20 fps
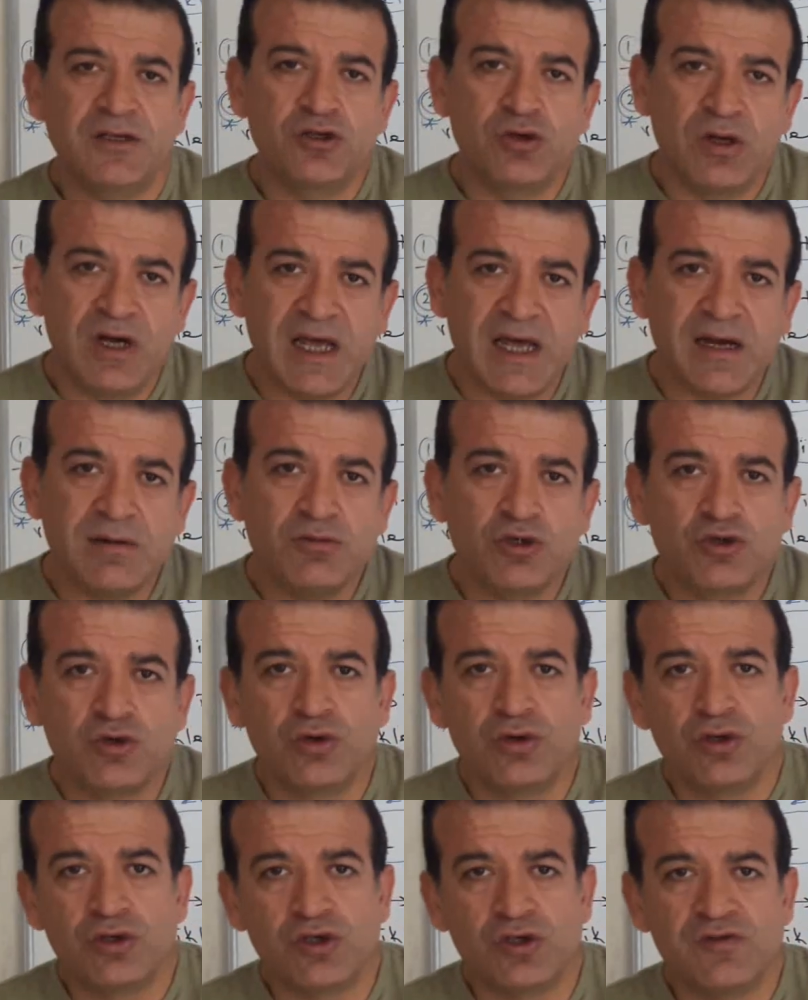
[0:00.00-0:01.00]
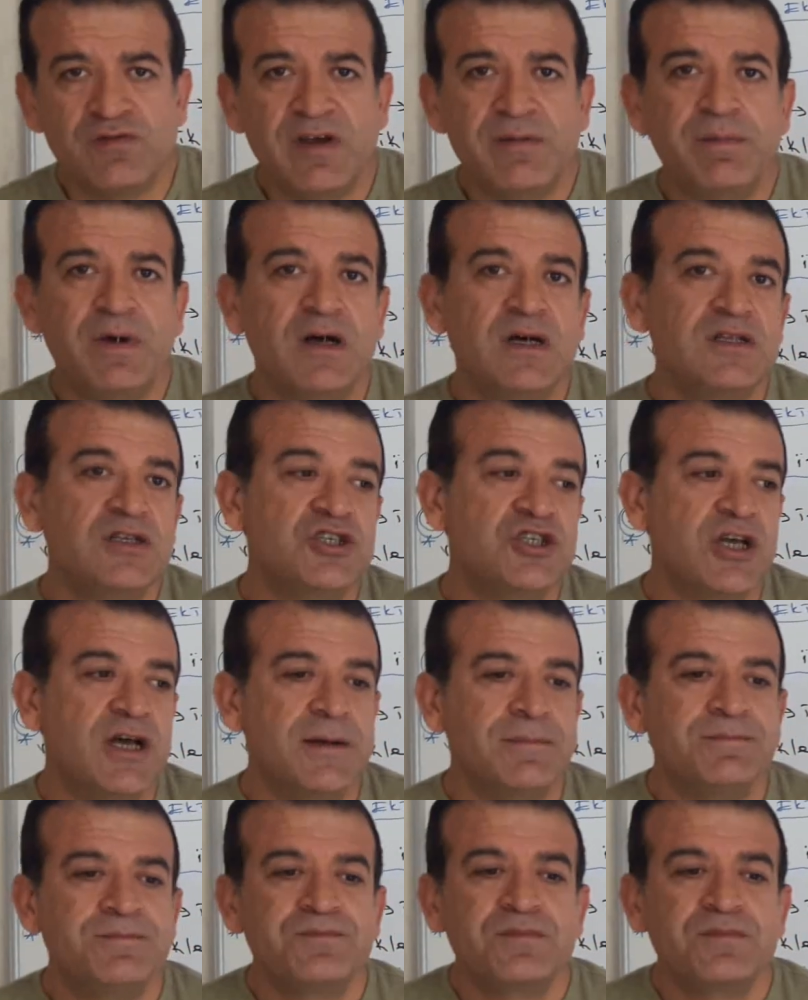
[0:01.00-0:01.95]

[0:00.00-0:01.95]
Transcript: sona ermiş oluyorsunuz. Ve padişah